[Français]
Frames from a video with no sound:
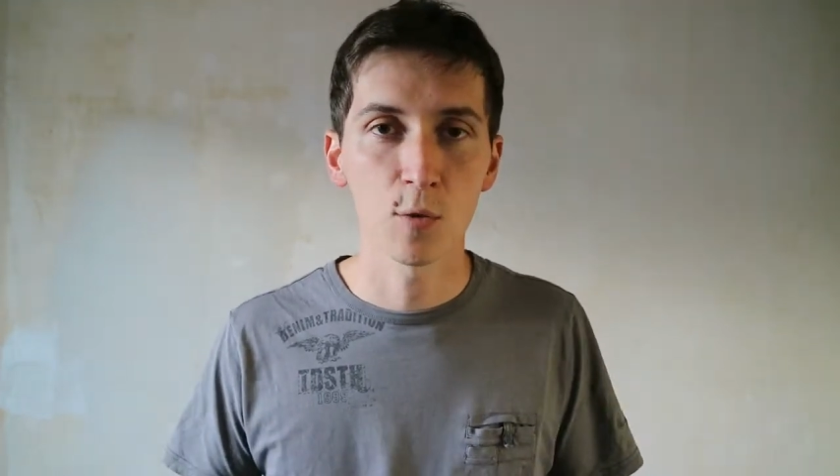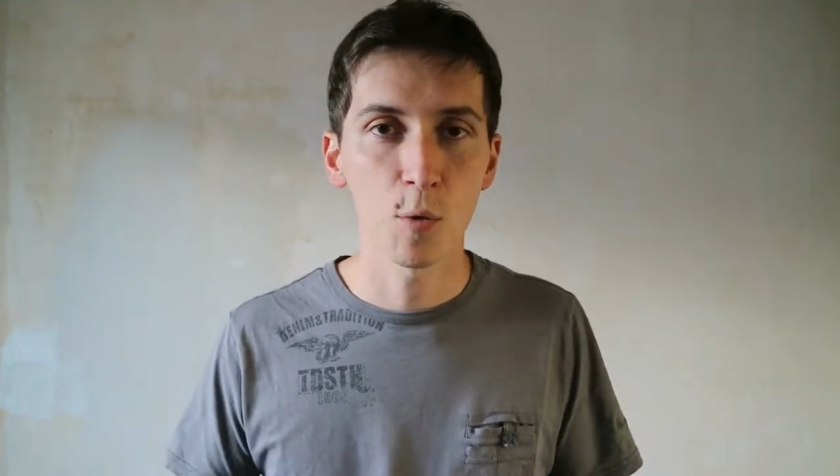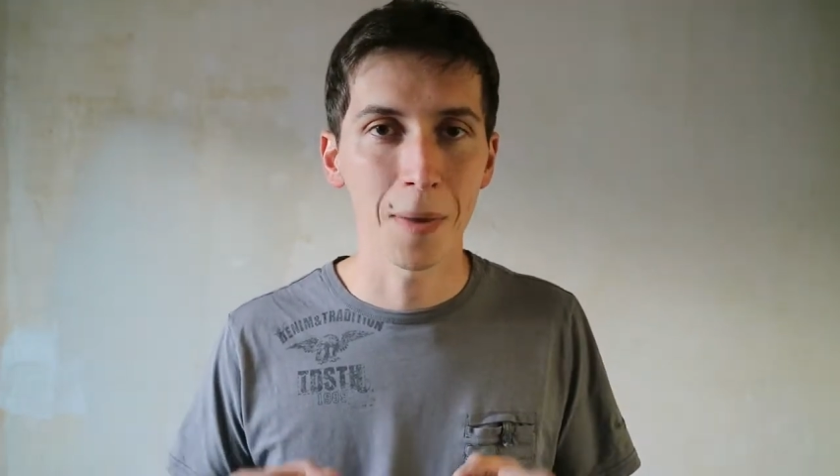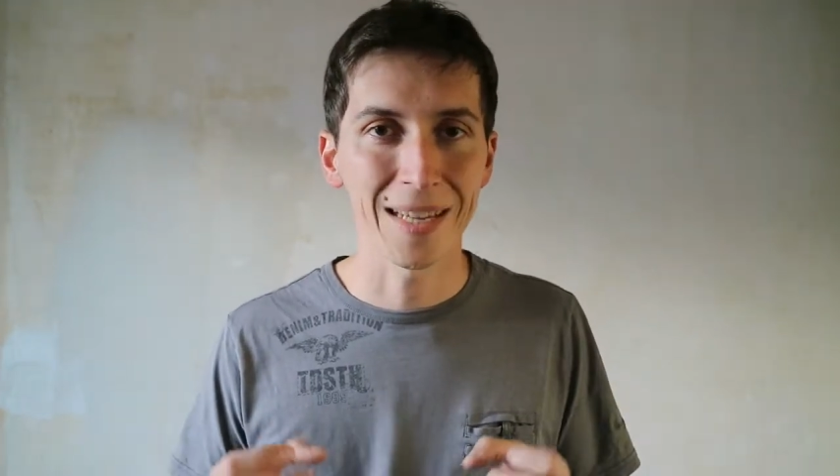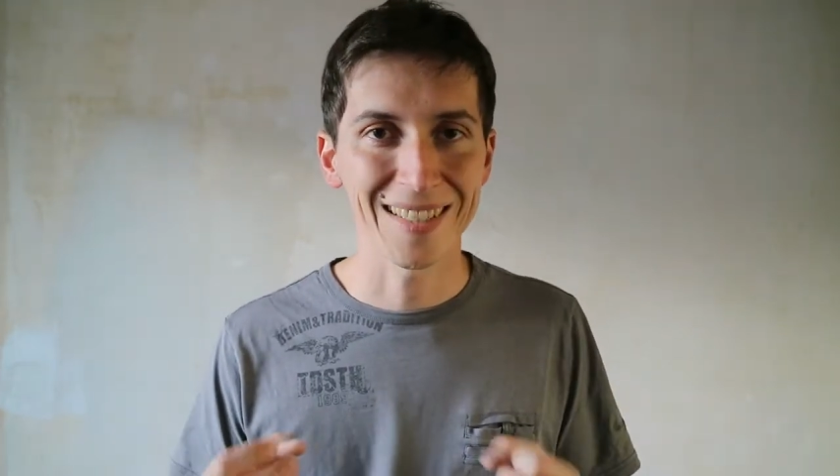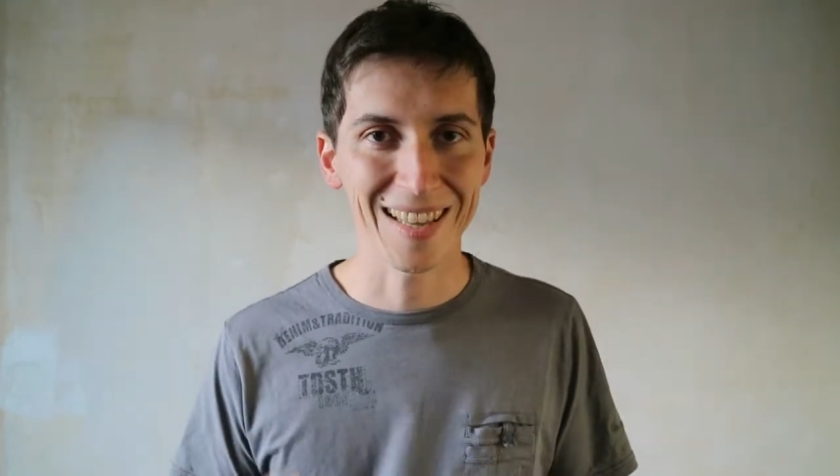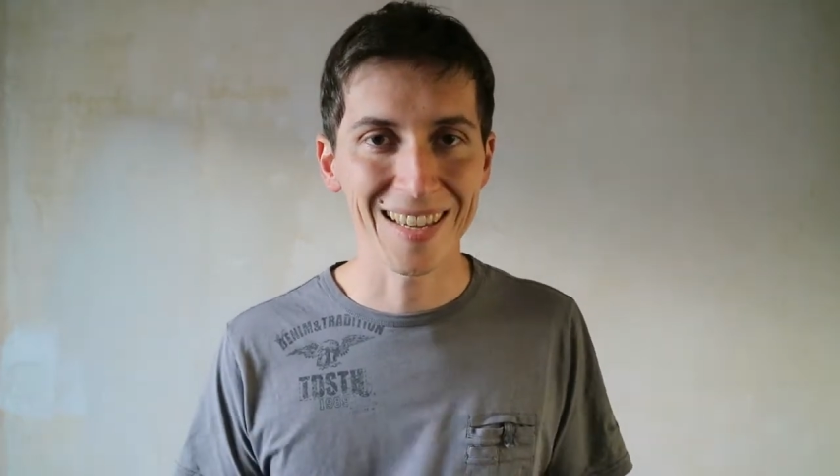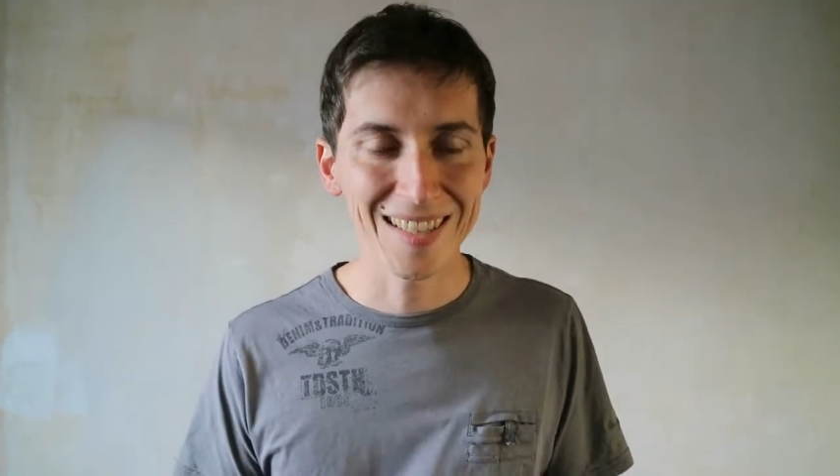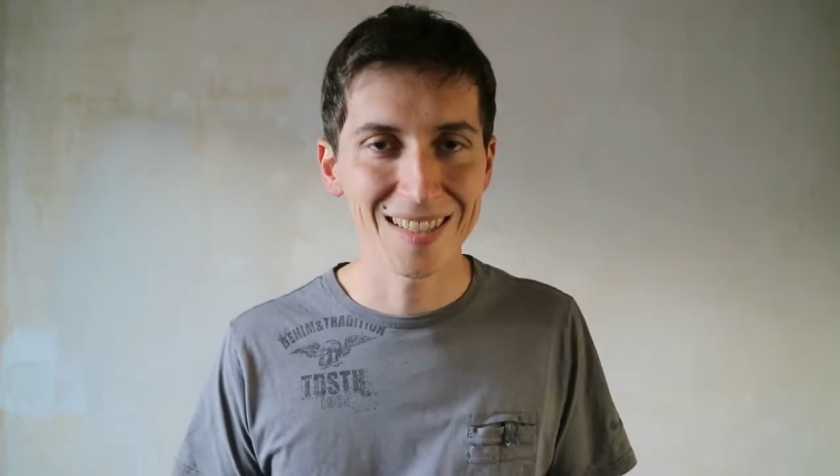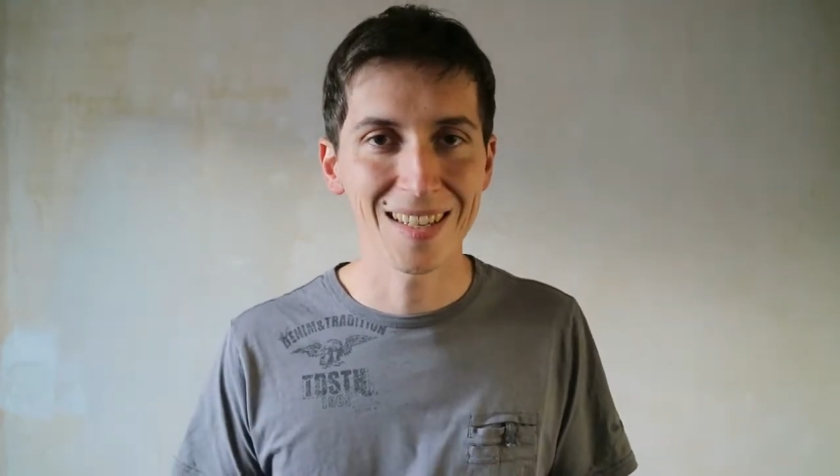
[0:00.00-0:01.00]
de ne pas
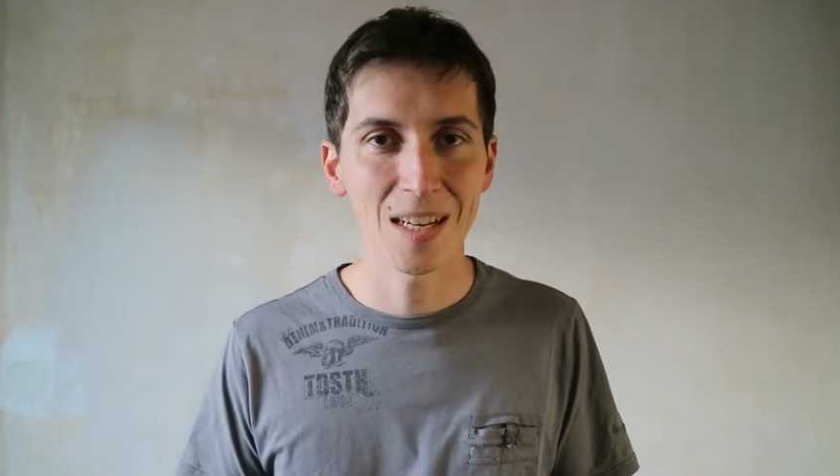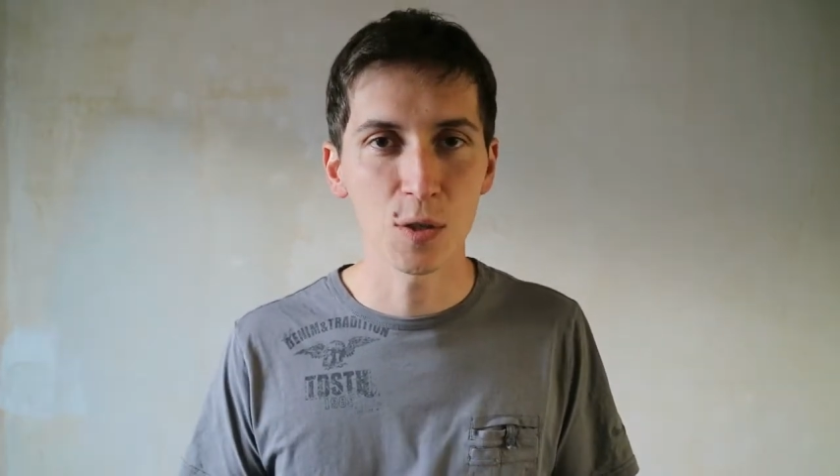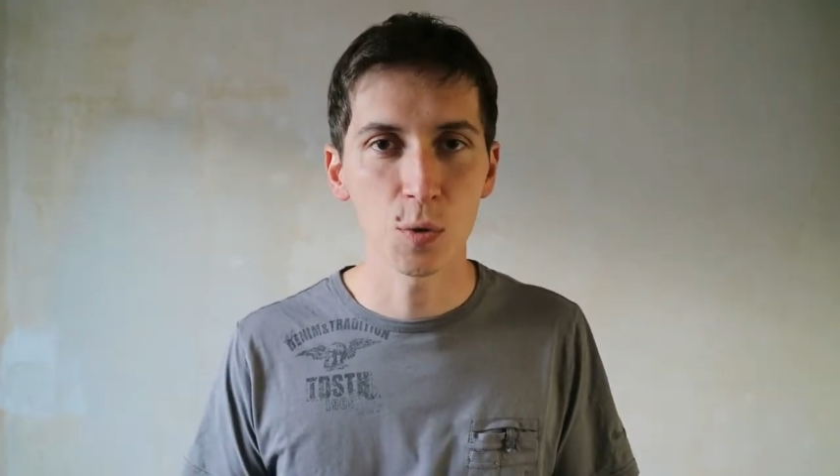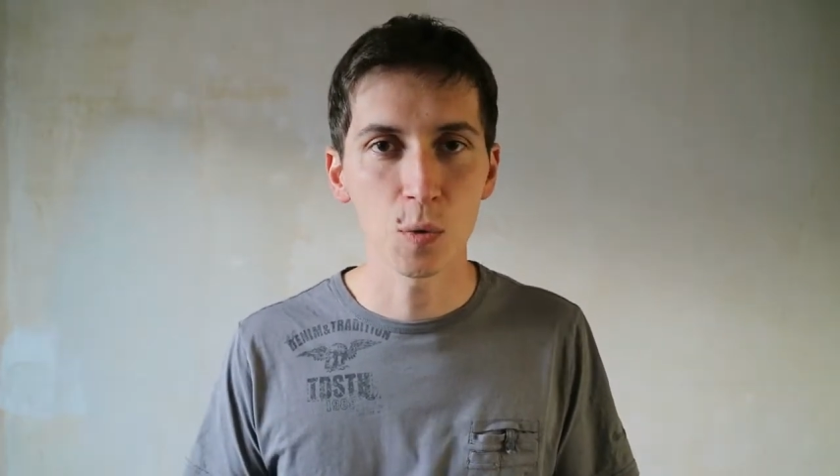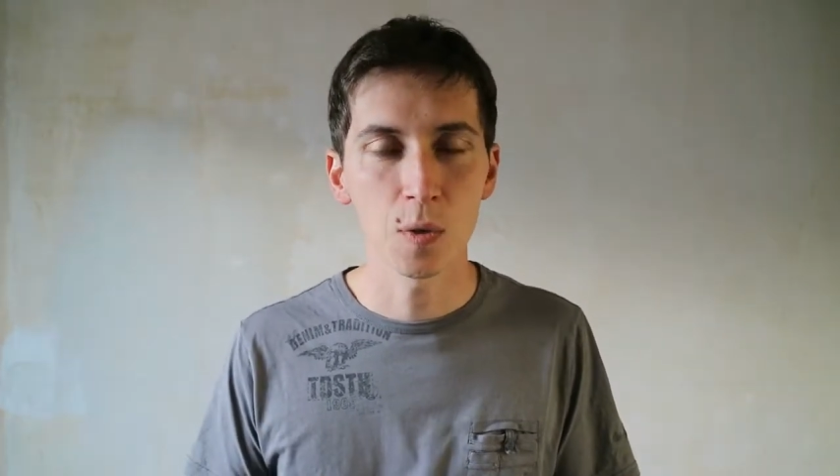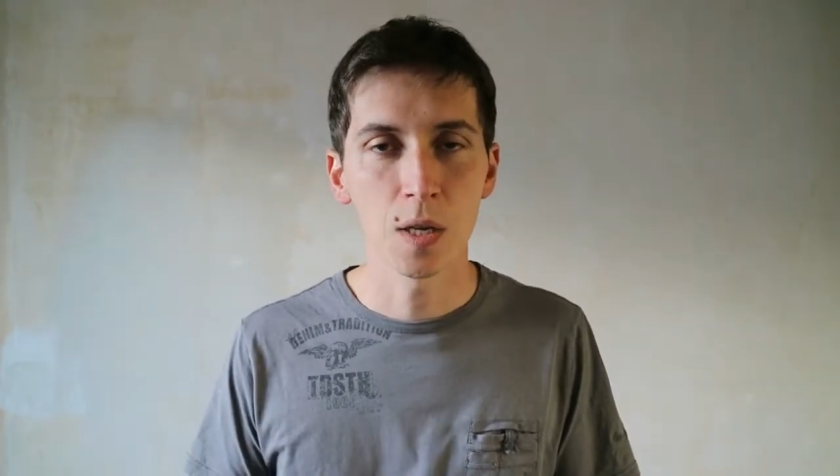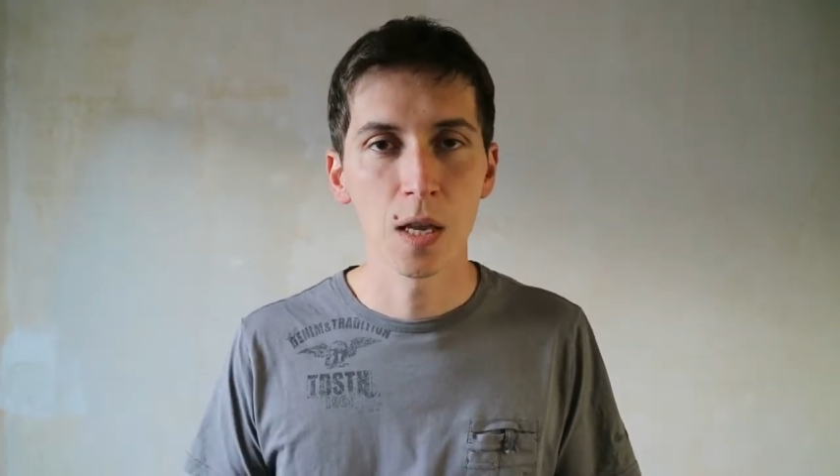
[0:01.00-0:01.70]
stresser là-dessus,